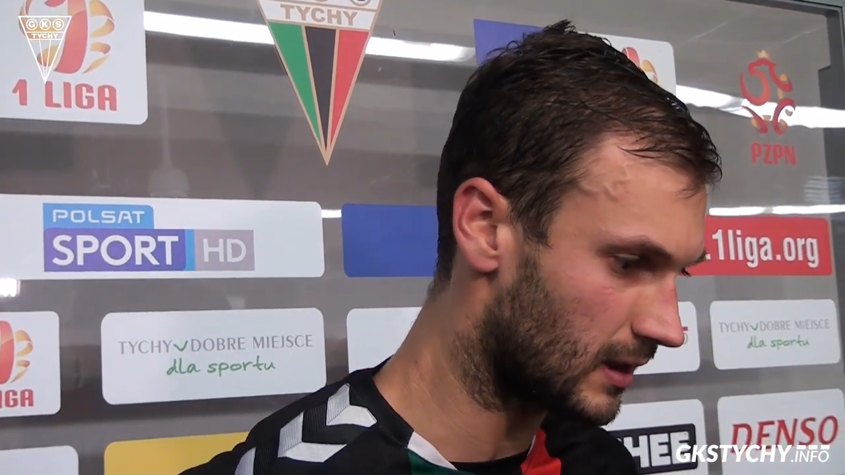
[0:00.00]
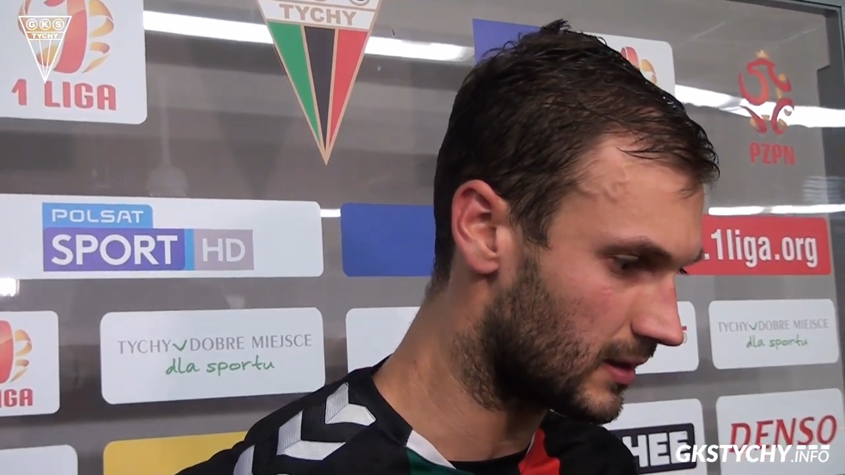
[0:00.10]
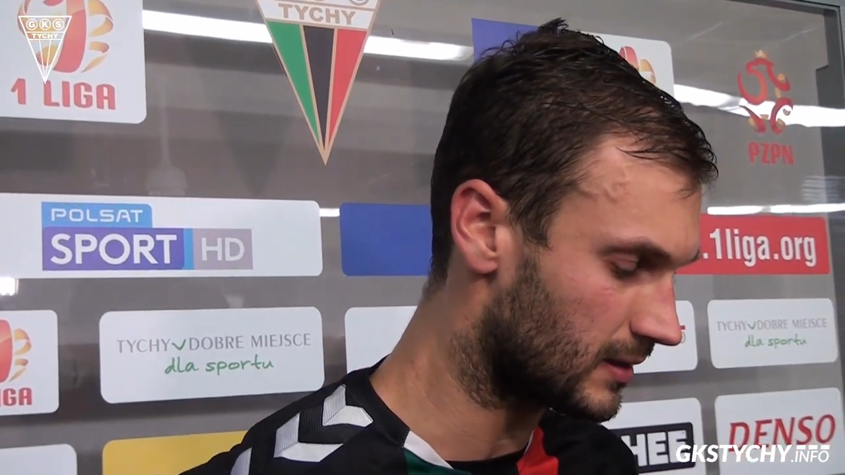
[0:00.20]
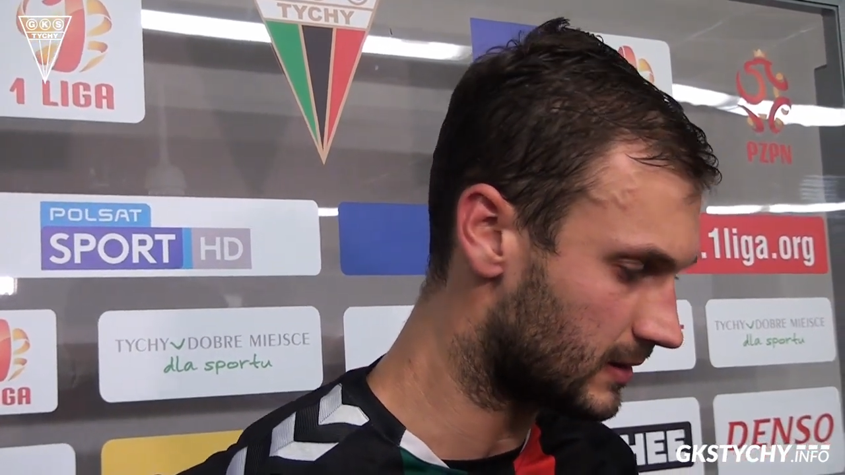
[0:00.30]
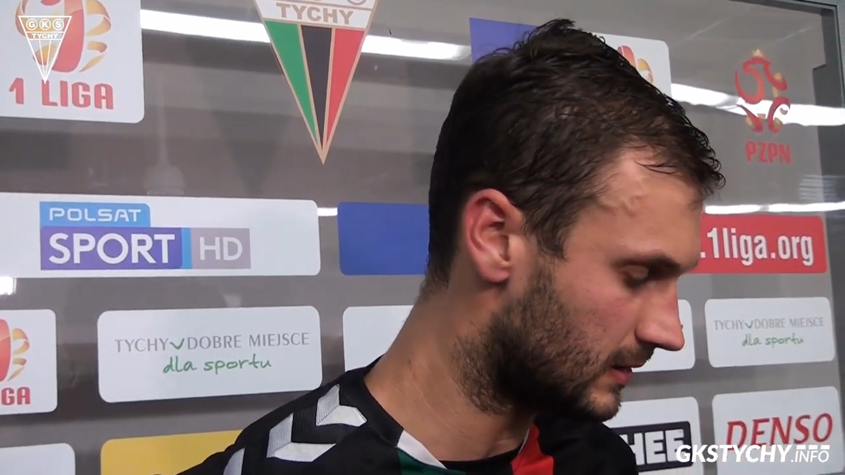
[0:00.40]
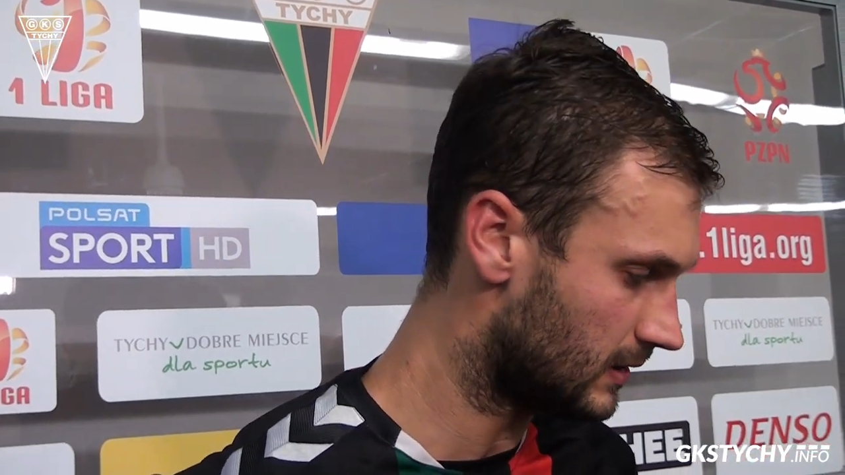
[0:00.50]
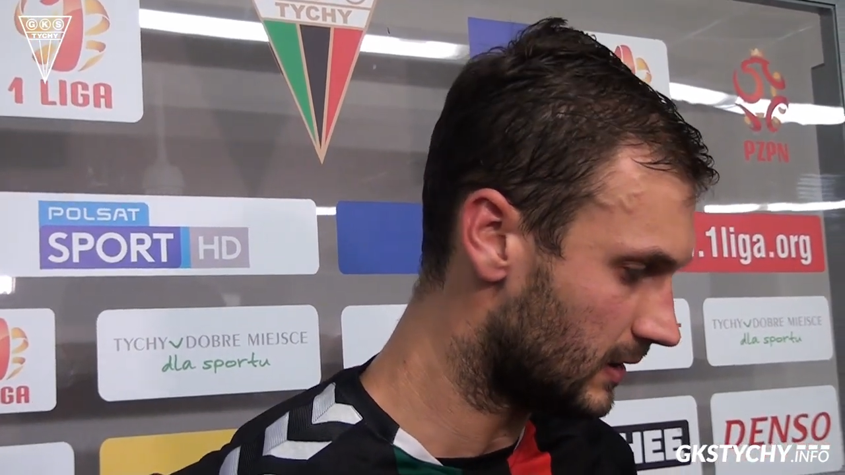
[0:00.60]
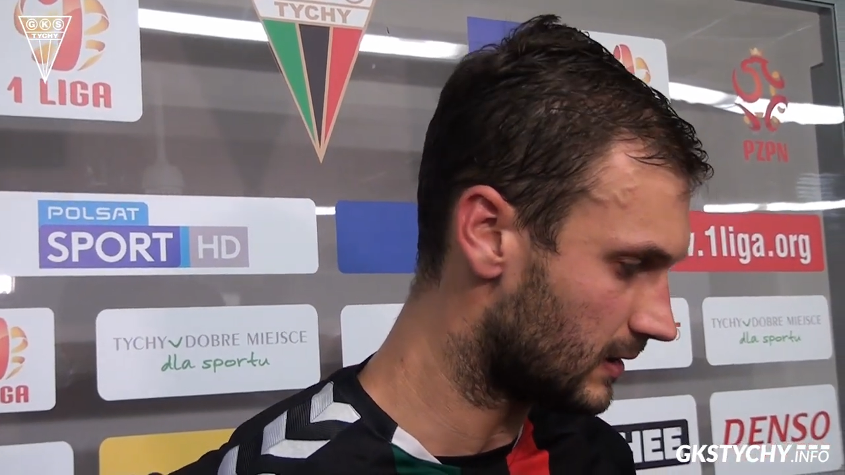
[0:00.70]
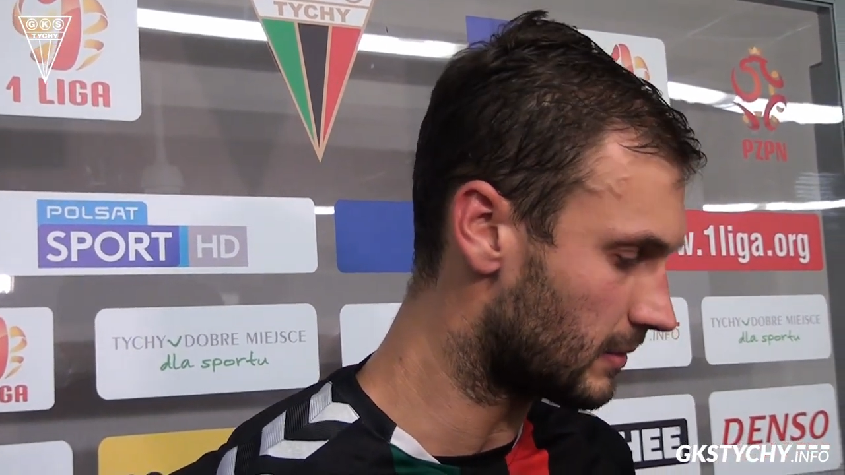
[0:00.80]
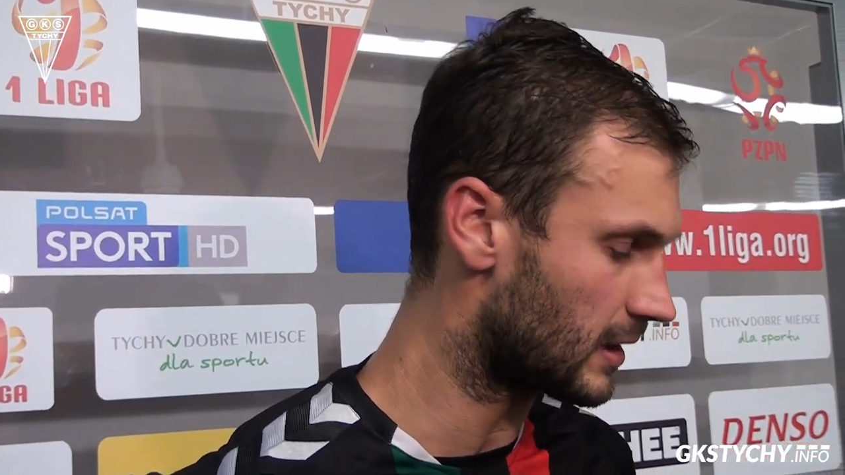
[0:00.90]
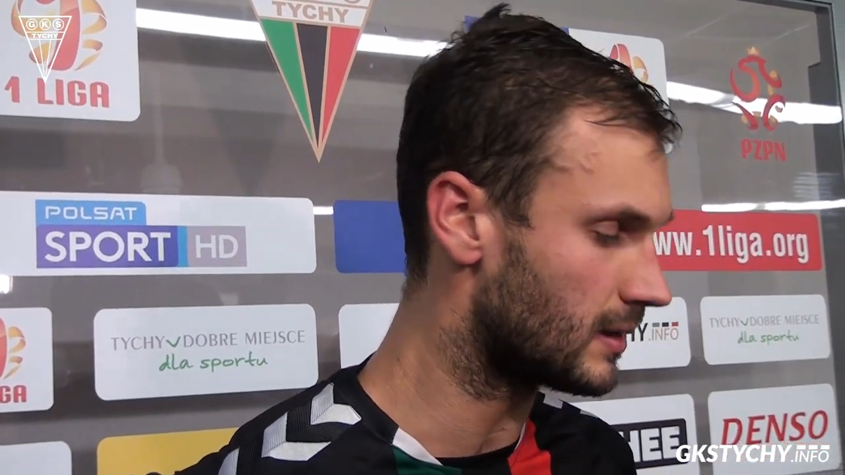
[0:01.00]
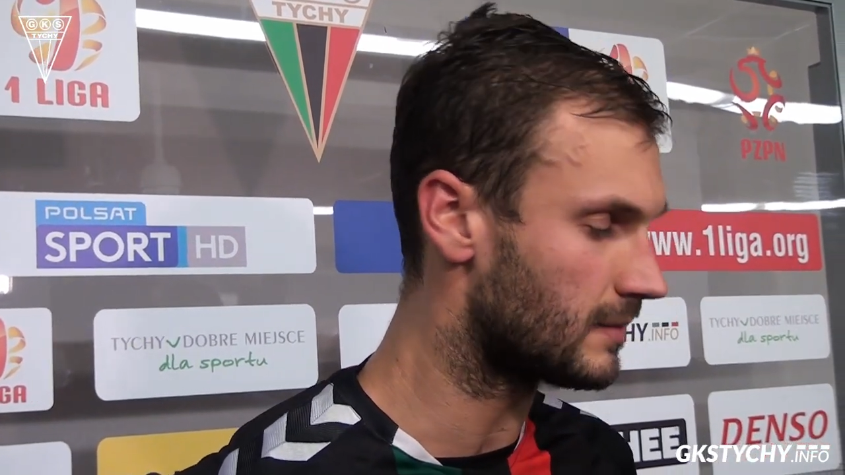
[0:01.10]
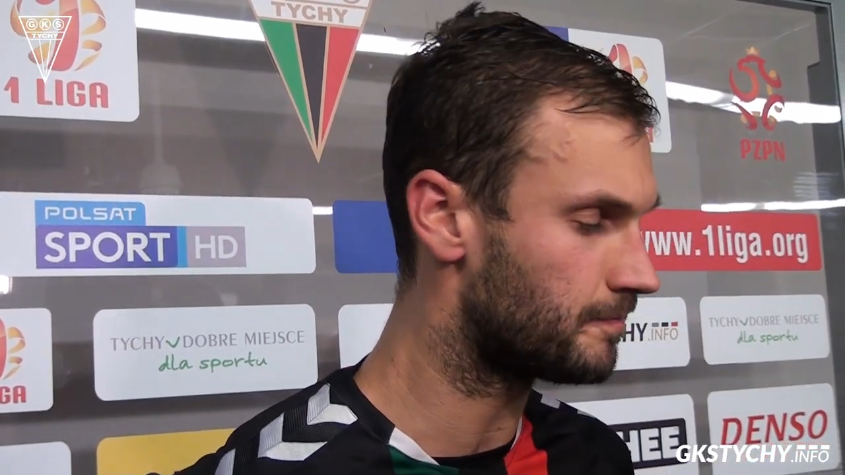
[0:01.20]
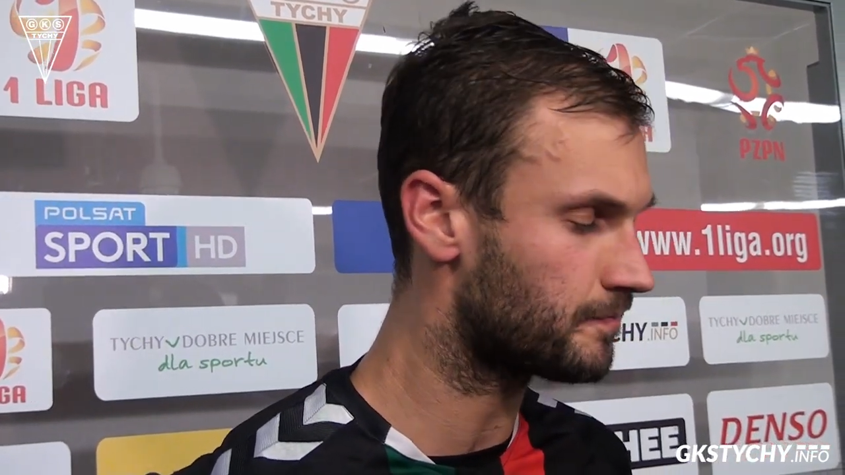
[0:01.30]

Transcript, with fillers: ale damy radę.